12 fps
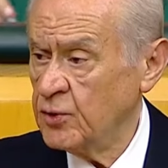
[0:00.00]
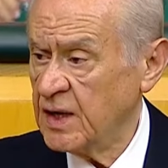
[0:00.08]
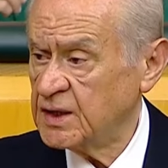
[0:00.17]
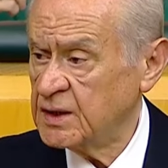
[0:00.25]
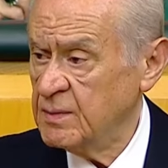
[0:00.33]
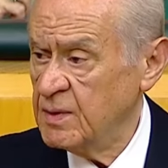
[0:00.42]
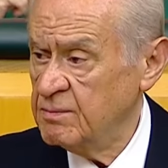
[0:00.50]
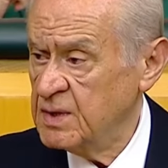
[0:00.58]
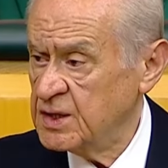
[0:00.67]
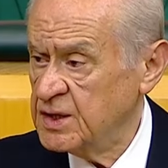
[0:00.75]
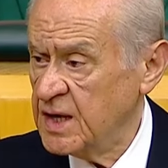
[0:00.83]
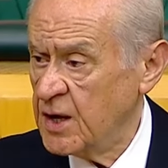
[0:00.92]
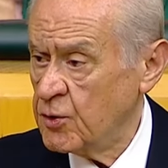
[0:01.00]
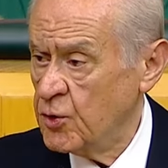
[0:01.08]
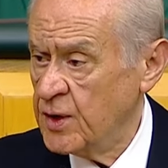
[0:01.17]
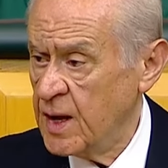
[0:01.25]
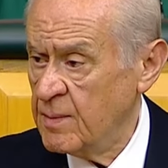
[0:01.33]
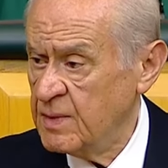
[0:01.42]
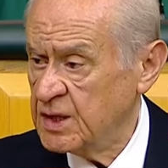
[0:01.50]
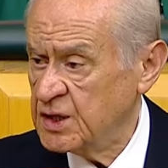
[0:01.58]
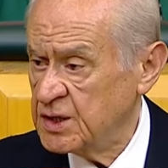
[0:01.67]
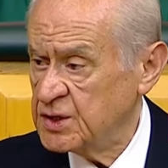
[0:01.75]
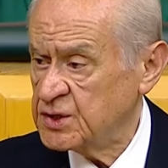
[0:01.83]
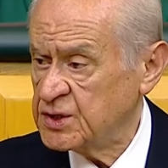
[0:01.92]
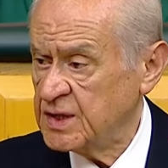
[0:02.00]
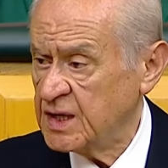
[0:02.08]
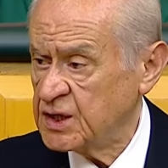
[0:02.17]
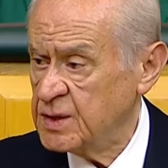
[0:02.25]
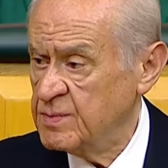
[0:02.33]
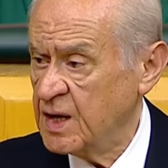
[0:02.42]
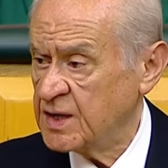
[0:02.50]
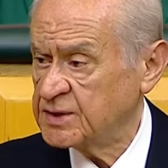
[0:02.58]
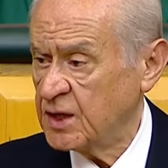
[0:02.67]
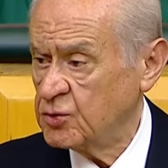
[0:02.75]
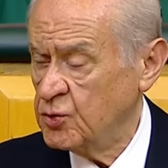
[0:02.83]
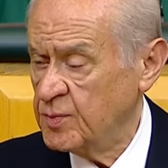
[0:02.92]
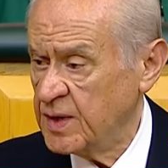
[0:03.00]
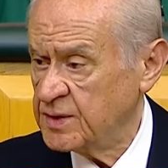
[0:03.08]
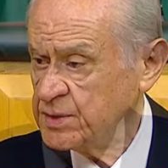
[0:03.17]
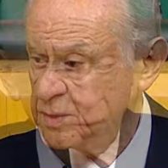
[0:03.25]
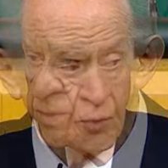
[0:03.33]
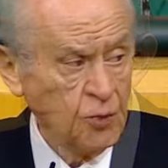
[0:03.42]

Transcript: üretimin bir diğer önemli girdisi de kimyasal gübredir.